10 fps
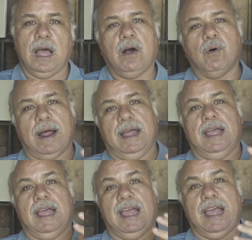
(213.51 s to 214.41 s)
Ahora,
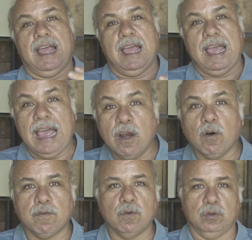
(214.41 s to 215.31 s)
en
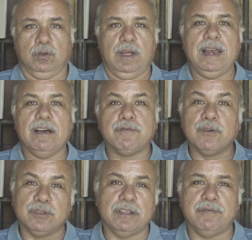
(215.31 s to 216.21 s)
los frutos, en la
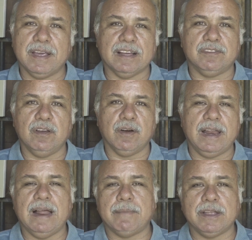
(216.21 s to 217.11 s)
fructificación
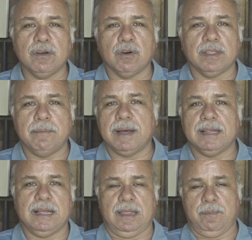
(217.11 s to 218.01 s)
es la mayor
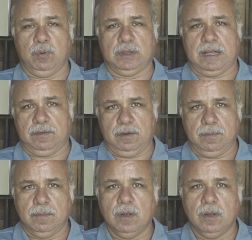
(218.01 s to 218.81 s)
demanda de potasio.